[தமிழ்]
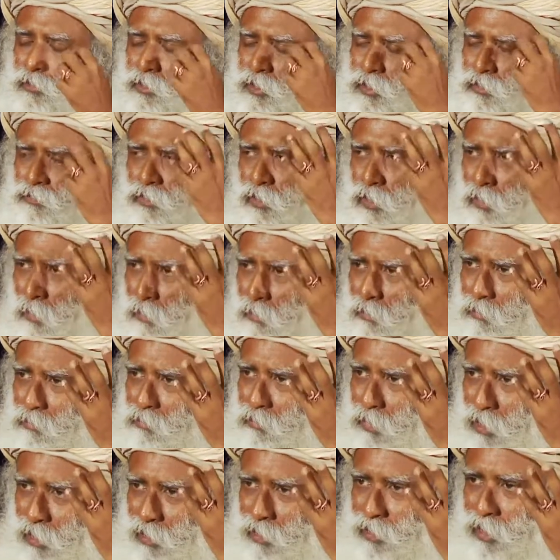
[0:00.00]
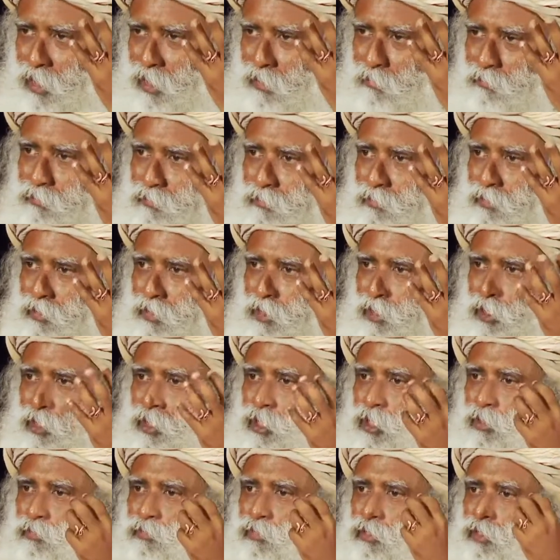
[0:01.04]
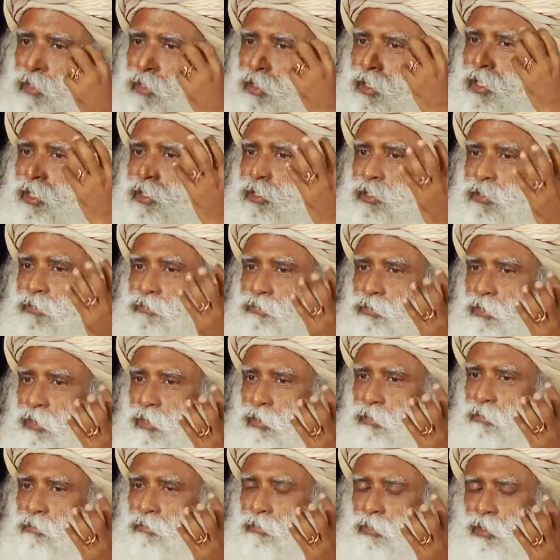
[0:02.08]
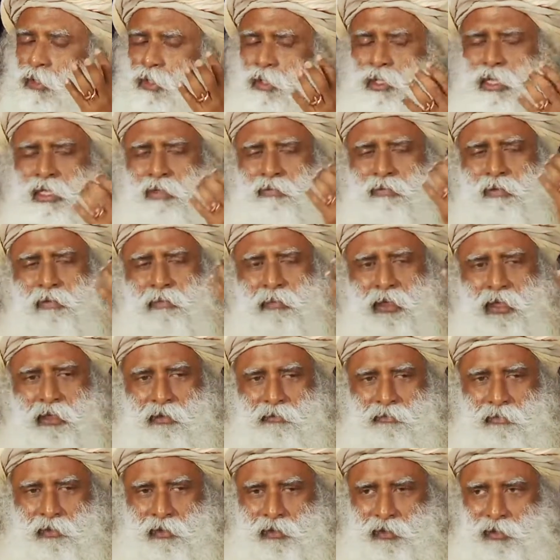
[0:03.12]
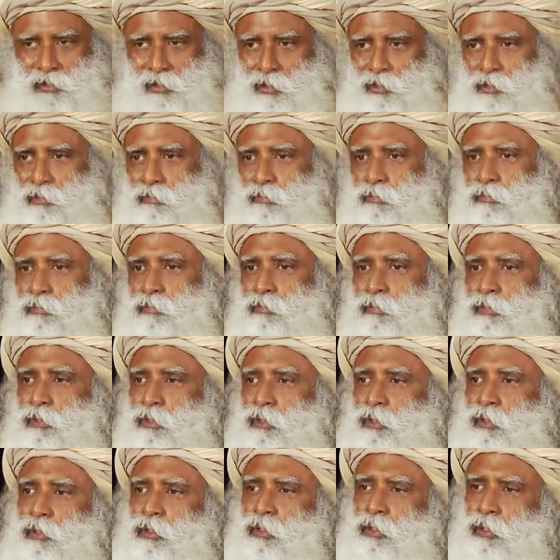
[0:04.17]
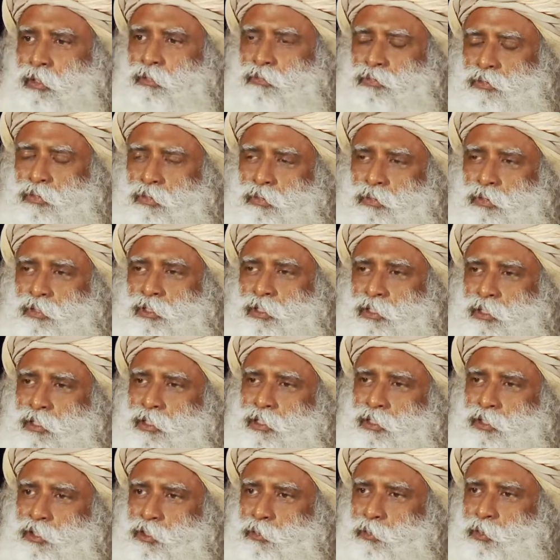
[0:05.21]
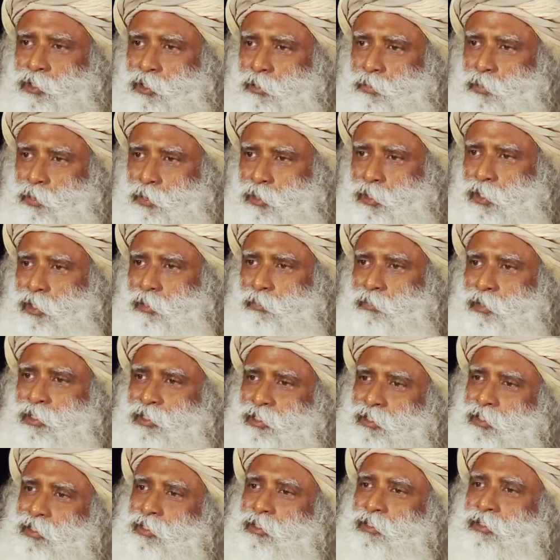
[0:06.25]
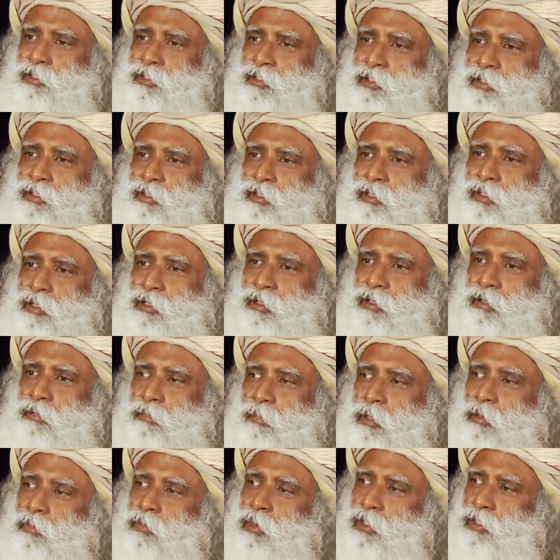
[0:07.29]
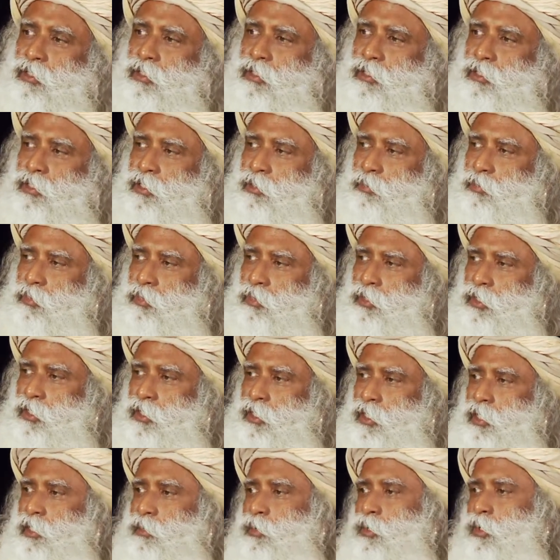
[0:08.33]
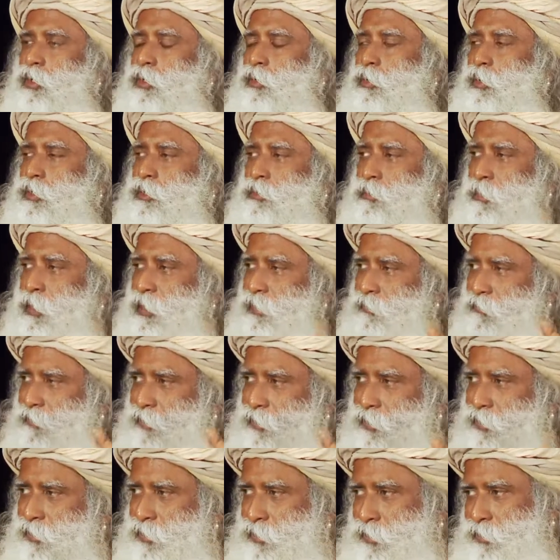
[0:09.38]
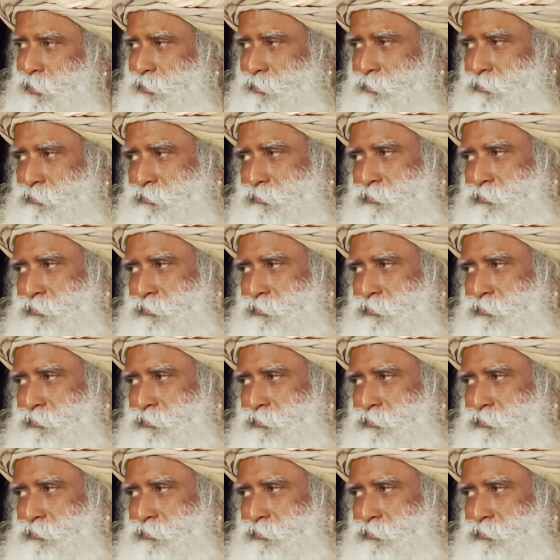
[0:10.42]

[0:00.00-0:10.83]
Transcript: ஒரு கனவே ஒரு உருவம்தான் ஒரு உயிர் ஒரு வடிவத்தை உருவாக்குனா அது உண்மையாகும் நிச்சயம் அதுக்குரிய உதவிகளை நாம் கொடுக்கணும் ஆனால் அந்த உதவி கிடைச்சா அது கண்டிப்பாக நிஜமாகும்